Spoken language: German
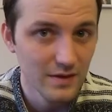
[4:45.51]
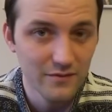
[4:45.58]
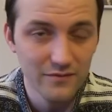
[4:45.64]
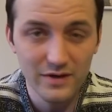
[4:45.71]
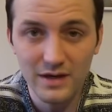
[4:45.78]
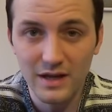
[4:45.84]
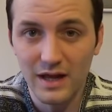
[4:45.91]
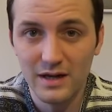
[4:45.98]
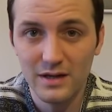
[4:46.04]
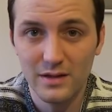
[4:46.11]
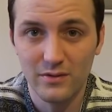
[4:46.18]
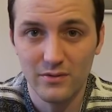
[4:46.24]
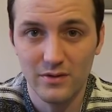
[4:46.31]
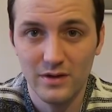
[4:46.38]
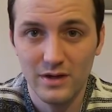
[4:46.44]
Wenn
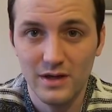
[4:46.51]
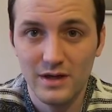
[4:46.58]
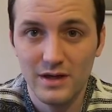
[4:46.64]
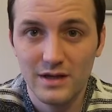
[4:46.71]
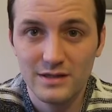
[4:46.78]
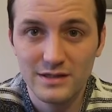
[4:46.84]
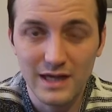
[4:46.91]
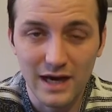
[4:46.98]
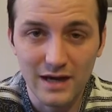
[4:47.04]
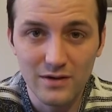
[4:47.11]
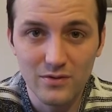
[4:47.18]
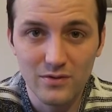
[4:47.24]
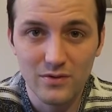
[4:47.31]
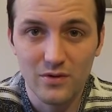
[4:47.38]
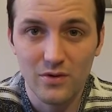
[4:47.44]
also die
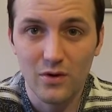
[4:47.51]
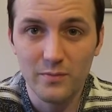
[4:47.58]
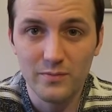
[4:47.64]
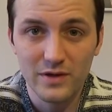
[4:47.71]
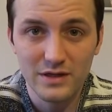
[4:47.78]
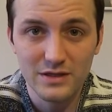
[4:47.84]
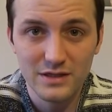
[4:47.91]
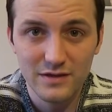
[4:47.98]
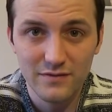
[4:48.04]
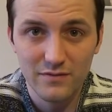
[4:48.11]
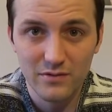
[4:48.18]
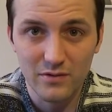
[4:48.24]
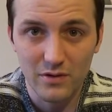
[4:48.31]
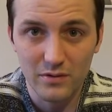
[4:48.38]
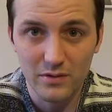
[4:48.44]
Handlung objektiv
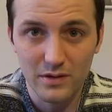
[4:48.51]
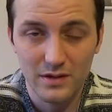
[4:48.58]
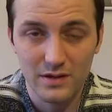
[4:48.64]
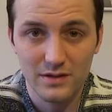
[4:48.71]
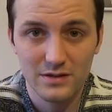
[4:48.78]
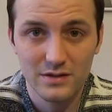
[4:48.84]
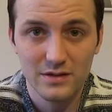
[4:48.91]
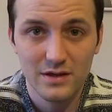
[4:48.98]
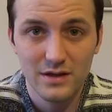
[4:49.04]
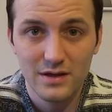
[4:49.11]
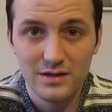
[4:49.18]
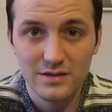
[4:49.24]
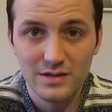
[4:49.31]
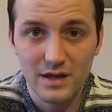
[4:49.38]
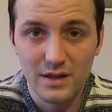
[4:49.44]
so aussieht,
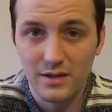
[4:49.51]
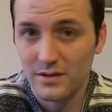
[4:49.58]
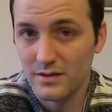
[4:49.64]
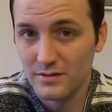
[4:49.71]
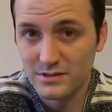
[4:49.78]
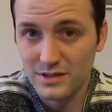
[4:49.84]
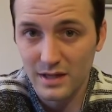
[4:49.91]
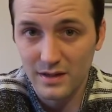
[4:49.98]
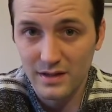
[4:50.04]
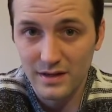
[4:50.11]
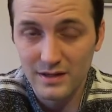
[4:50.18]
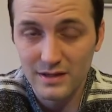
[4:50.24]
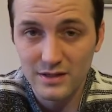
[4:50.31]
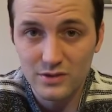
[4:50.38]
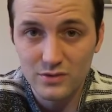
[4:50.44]
dass
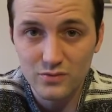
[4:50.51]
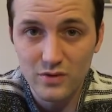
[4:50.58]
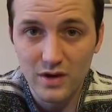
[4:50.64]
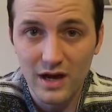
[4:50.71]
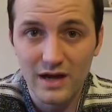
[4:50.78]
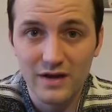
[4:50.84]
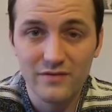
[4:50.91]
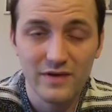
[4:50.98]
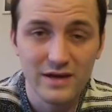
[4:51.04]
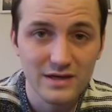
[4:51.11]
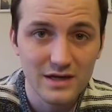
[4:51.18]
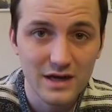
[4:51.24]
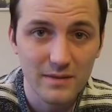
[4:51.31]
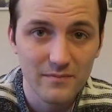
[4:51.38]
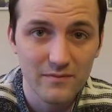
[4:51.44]
tatsächlich nur ein
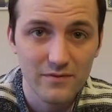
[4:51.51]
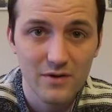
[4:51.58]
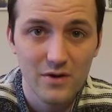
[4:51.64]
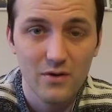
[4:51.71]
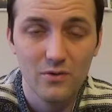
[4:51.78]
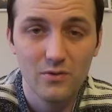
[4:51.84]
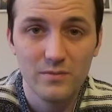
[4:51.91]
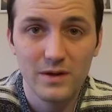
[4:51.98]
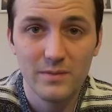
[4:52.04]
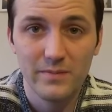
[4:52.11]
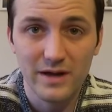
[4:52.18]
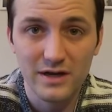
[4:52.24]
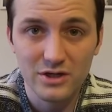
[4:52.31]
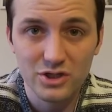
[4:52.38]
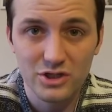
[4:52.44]
Wettkampf um den
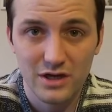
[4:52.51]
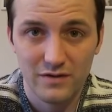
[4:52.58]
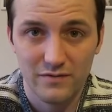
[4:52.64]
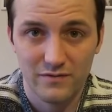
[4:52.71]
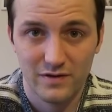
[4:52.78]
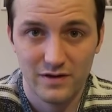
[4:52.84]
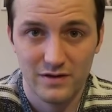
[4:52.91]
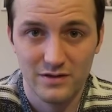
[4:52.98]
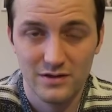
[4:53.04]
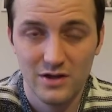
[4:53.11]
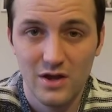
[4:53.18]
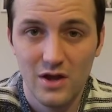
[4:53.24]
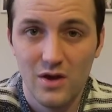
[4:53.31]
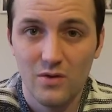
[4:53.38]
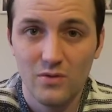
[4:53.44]
Ball stattfand
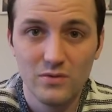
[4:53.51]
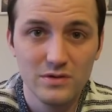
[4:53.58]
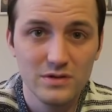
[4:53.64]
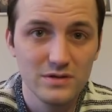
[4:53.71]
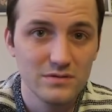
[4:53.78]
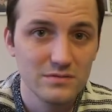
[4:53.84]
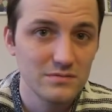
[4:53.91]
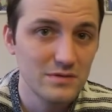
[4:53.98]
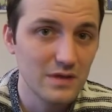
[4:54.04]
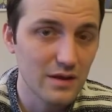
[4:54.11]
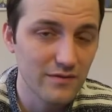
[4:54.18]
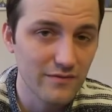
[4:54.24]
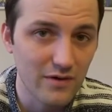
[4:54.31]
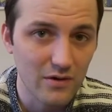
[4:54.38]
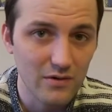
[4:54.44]
und
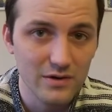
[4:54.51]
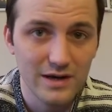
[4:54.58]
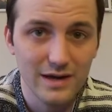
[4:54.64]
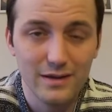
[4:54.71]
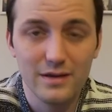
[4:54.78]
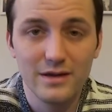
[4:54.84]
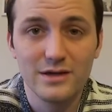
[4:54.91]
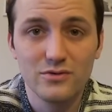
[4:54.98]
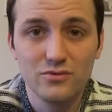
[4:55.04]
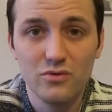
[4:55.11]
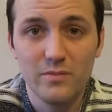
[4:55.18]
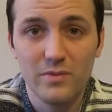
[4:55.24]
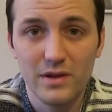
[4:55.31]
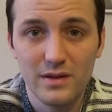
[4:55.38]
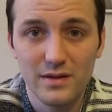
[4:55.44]
das Foul letztlich
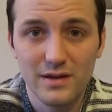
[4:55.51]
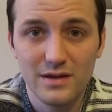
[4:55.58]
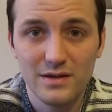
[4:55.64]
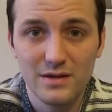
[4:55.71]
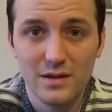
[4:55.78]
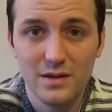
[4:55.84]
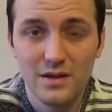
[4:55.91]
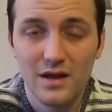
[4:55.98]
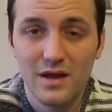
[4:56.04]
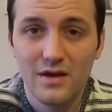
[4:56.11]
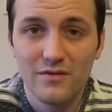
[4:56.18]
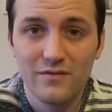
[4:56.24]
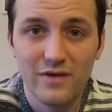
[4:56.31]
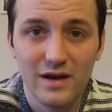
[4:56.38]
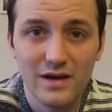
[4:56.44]
nur passiert ist,
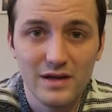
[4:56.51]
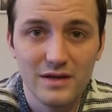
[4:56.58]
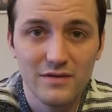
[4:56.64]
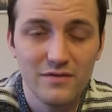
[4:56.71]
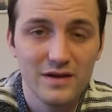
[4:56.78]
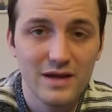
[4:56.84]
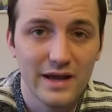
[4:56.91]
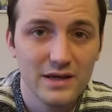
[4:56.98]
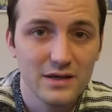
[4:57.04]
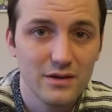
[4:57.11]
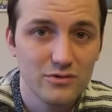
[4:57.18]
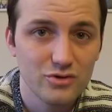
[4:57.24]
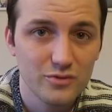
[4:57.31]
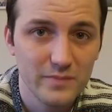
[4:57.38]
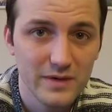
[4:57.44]
weil ich vielleicht
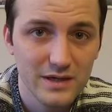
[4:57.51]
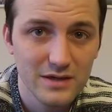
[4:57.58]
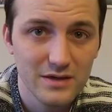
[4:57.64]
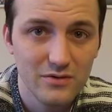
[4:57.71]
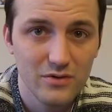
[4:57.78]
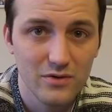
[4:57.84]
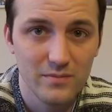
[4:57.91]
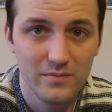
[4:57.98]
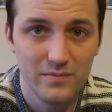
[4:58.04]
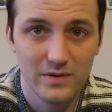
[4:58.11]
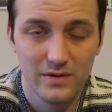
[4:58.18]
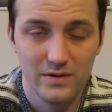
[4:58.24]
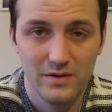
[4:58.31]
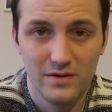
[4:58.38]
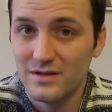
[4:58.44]
zu spät gekommen
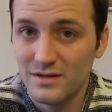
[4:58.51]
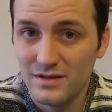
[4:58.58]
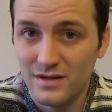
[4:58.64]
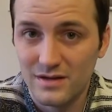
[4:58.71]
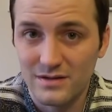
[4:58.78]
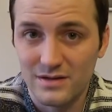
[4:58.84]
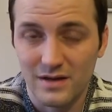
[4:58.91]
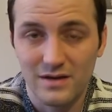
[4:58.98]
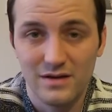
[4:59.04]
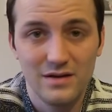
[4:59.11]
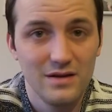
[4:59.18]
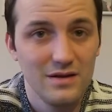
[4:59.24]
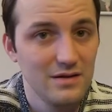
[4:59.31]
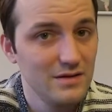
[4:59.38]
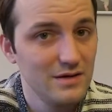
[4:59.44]
bin, ja,
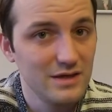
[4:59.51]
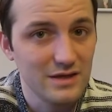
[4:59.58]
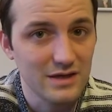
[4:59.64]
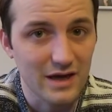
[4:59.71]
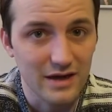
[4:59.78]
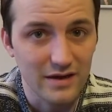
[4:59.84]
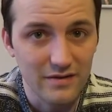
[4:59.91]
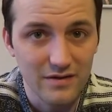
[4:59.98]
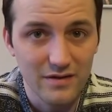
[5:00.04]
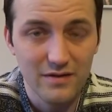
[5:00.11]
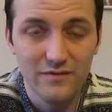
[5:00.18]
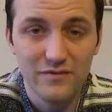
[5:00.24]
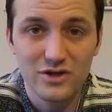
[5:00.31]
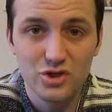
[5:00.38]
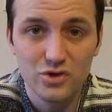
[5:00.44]
dann liegt kein
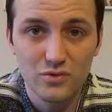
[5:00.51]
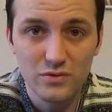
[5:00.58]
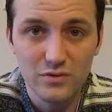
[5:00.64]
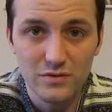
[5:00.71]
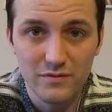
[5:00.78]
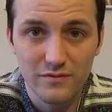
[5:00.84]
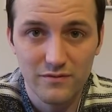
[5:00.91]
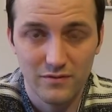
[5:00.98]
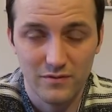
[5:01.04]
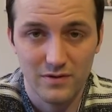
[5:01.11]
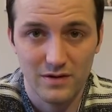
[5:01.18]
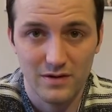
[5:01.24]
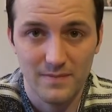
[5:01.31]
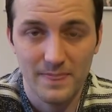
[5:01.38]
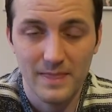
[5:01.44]
Verschulden
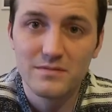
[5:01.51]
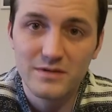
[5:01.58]
vor.